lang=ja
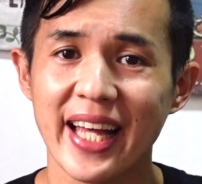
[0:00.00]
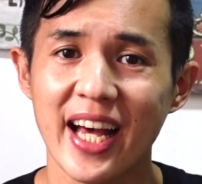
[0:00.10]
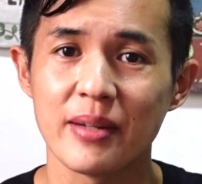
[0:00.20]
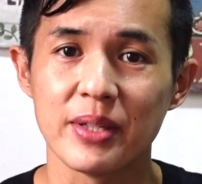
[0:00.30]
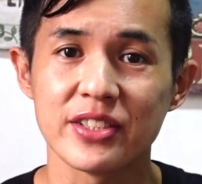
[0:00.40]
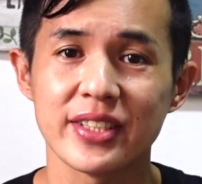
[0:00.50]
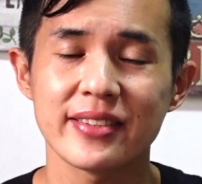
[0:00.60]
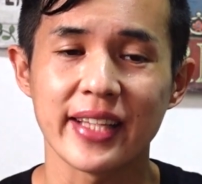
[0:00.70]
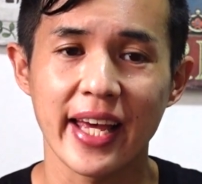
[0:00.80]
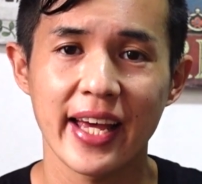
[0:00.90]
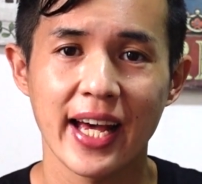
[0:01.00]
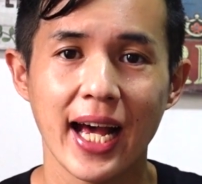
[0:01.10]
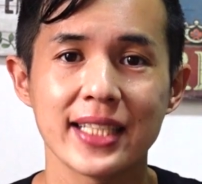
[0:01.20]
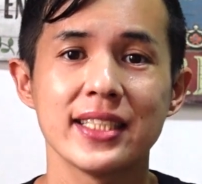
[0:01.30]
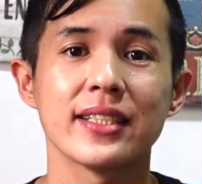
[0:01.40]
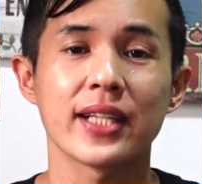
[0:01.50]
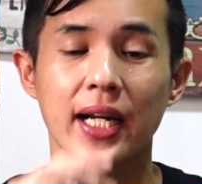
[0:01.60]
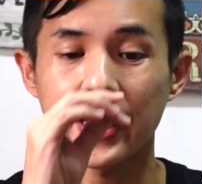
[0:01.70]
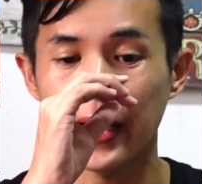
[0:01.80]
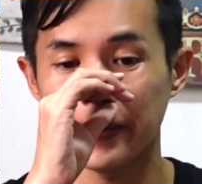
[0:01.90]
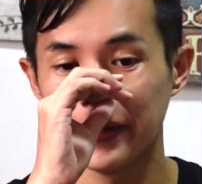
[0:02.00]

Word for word: はい、水ですね。暑いですからね。